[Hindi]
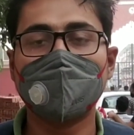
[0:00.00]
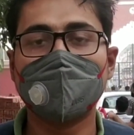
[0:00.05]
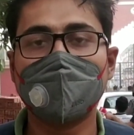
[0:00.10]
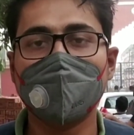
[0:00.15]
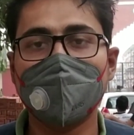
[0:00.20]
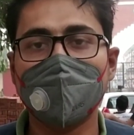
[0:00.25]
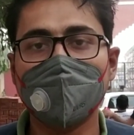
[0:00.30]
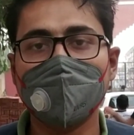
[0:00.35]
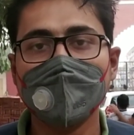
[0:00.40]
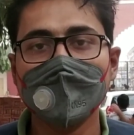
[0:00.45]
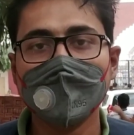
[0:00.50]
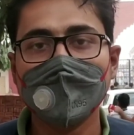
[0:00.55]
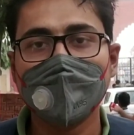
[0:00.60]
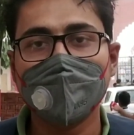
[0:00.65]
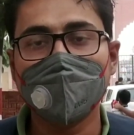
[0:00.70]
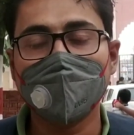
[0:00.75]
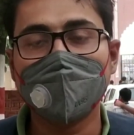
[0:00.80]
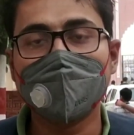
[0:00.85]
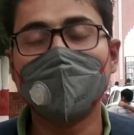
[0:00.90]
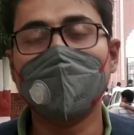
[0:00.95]
अपने एक्स
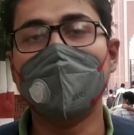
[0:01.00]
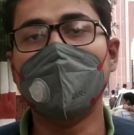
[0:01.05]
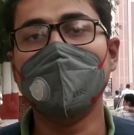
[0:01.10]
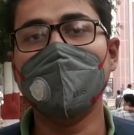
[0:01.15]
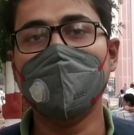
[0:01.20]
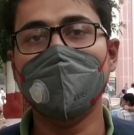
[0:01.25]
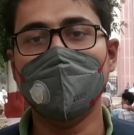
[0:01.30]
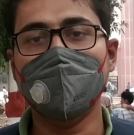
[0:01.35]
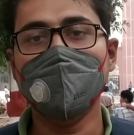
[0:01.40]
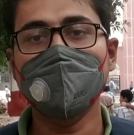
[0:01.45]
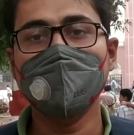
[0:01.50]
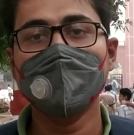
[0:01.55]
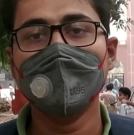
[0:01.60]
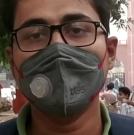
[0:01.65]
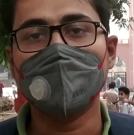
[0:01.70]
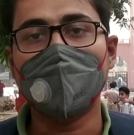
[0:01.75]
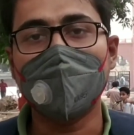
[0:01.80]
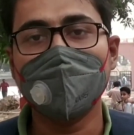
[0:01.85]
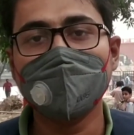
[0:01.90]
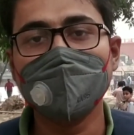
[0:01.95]
स्टूडेंट यूनियन
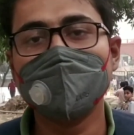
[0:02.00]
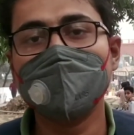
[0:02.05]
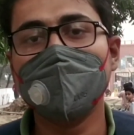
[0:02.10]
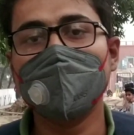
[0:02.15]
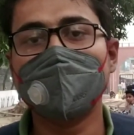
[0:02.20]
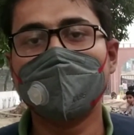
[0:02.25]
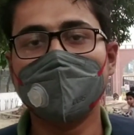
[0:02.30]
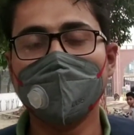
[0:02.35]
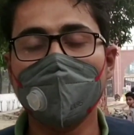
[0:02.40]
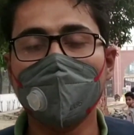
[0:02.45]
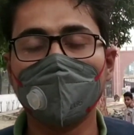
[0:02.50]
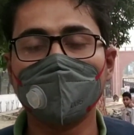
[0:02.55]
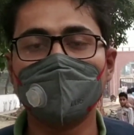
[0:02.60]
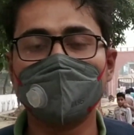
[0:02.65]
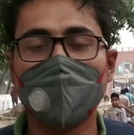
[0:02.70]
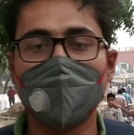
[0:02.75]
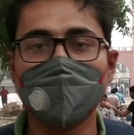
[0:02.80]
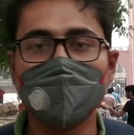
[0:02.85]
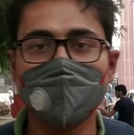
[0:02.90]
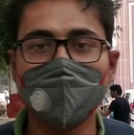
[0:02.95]
प्रेसिडेंट को लेकर
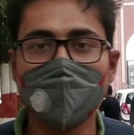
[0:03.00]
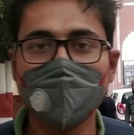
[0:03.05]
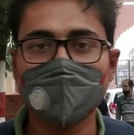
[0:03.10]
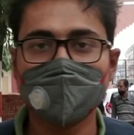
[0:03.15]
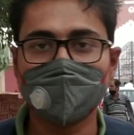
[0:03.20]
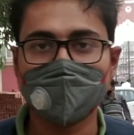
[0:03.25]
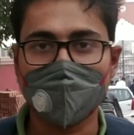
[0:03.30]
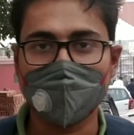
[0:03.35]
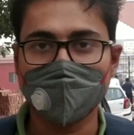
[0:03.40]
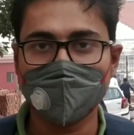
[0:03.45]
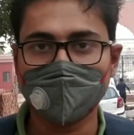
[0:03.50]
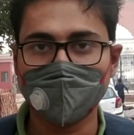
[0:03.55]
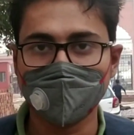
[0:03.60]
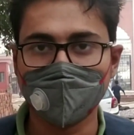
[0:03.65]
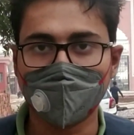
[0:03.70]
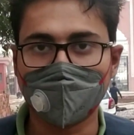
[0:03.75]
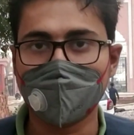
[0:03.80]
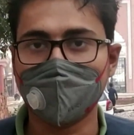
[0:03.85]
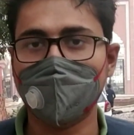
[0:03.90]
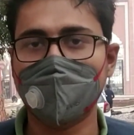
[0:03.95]
आइए जानने की कोशिश
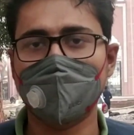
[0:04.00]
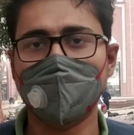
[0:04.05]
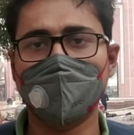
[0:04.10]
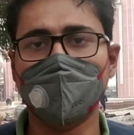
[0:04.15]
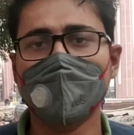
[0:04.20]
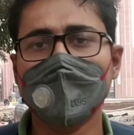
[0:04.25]
करते हैं